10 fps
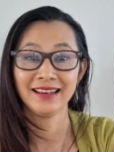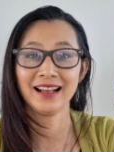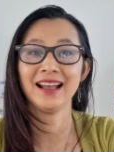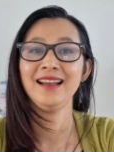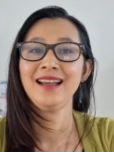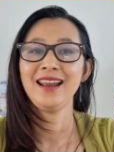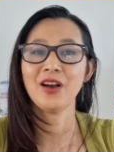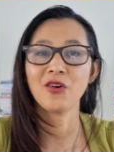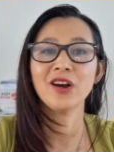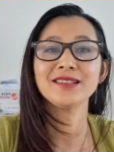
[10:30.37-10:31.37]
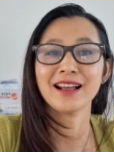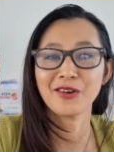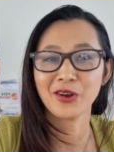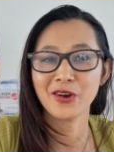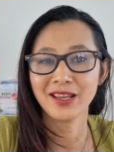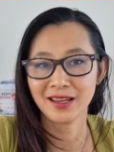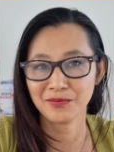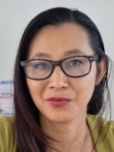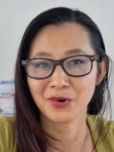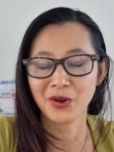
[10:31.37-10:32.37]
นะคะเราก็จะค่อยๆเก็บ
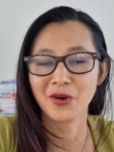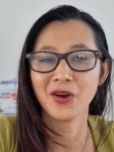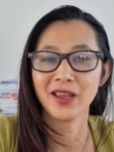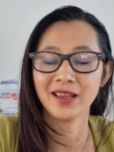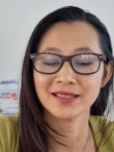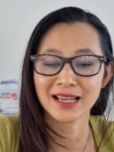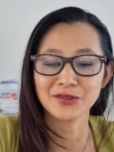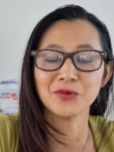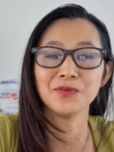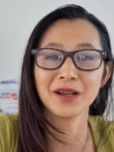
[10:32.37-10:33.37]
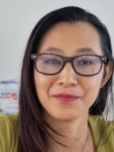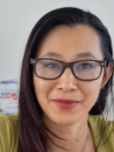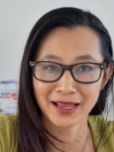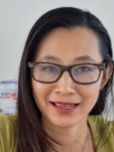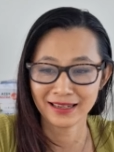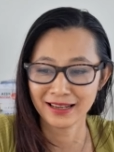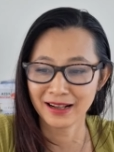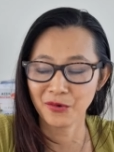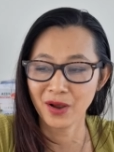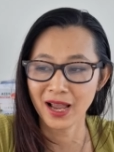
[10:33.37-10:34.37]
ค่อยๆสะสมกันไปนะ
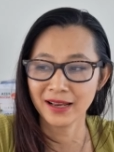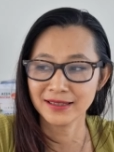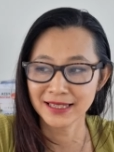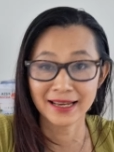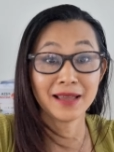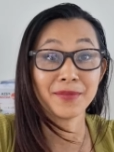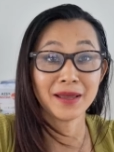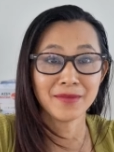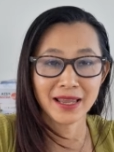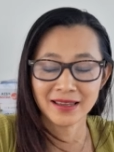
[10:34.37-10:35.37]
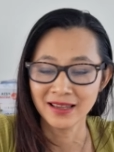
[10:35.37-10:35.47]
คะว่าจะได้ไปไหม